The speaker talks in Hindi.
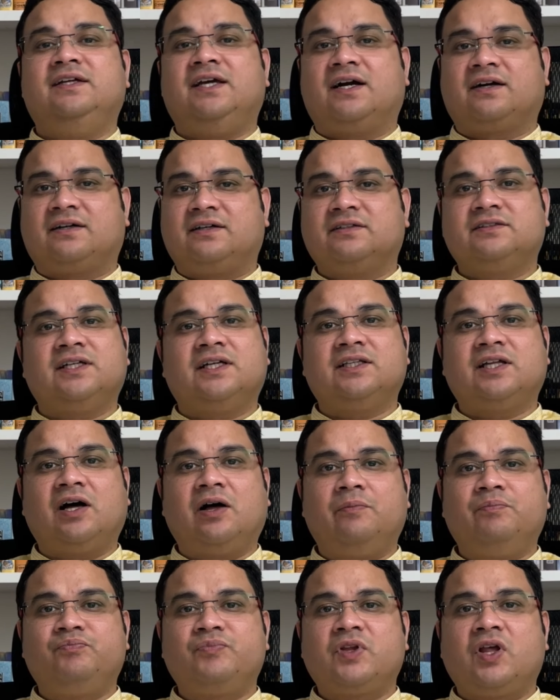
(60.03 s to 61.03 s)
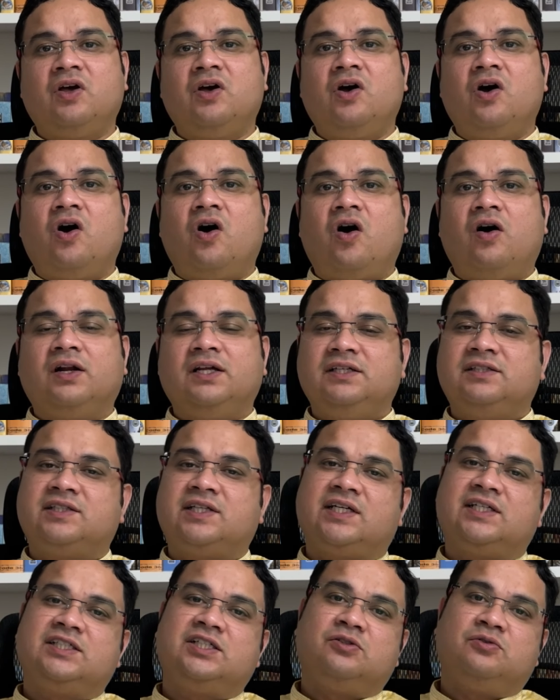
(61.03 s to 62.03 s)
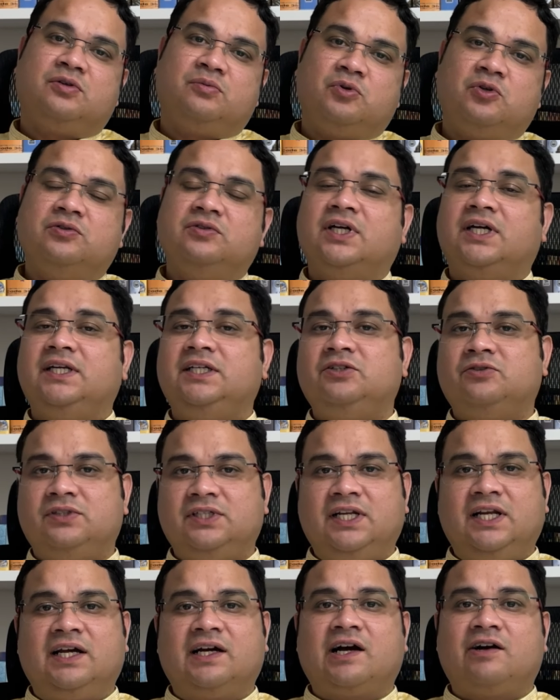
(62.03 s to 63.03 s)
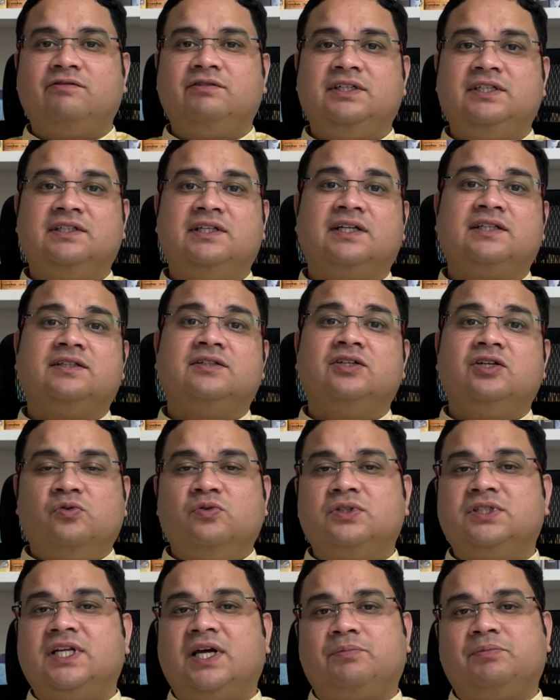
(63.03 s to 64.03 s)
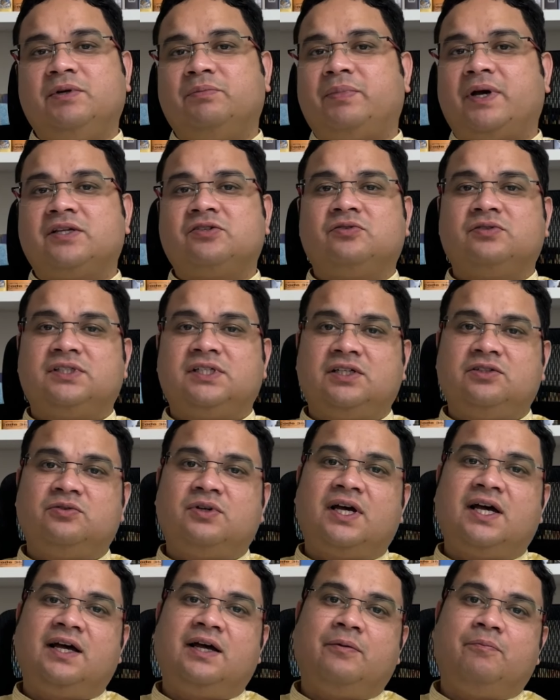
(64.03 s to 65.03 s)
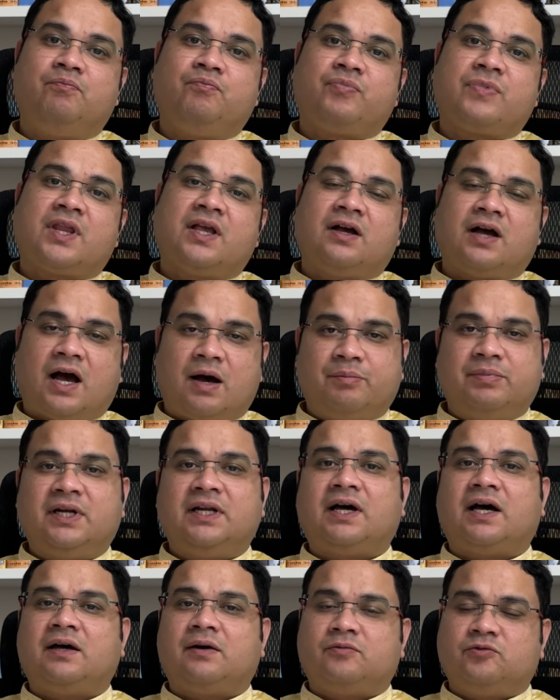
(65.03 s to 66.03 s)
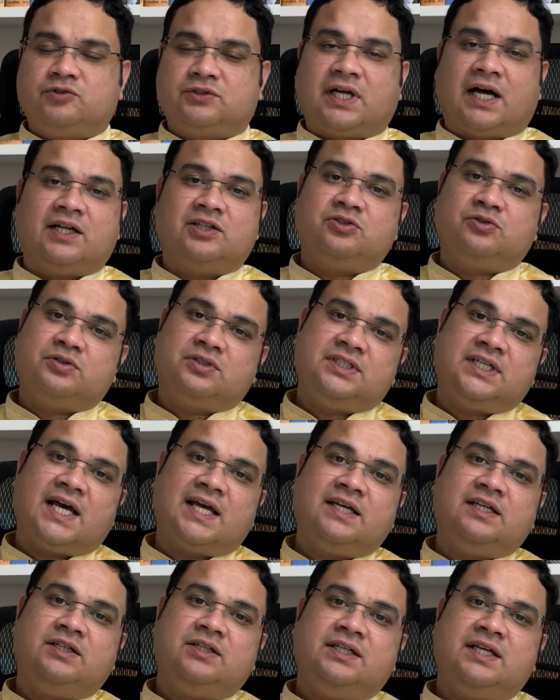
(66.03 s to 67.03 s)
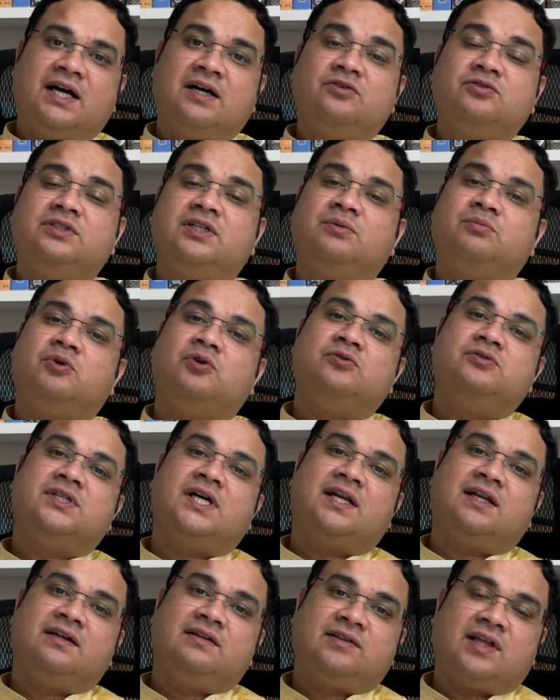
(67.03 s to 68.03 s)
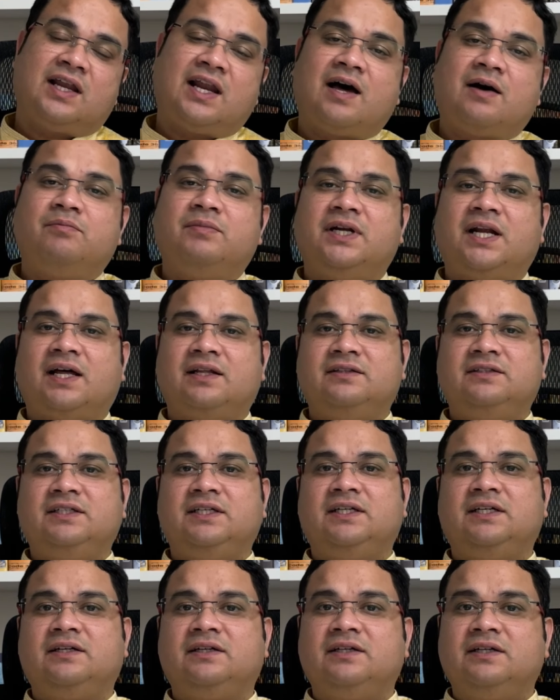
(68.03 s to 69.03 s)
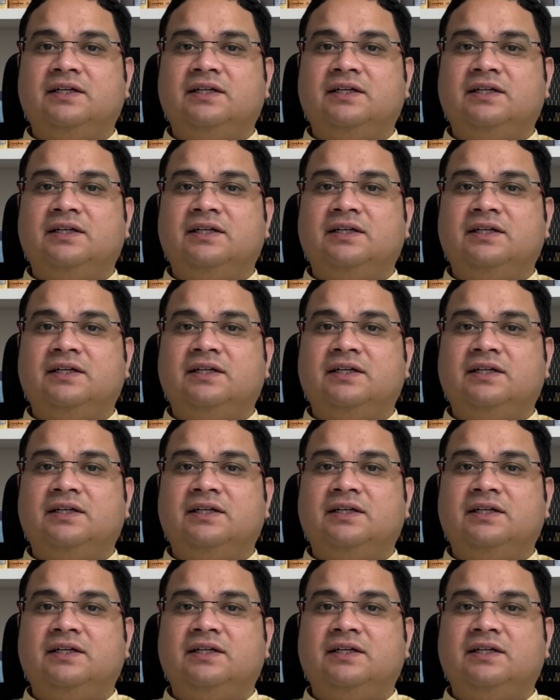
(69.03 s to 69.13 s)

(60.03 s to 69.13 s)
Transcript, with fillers: लिया करता था और इस तरह से वो बहुत धनी होने लगा वीरदत्त उसने अपने पैसों से जो है अपना उत्थान तो किया ही किया उसने बहुत सारे तालाब बना दिए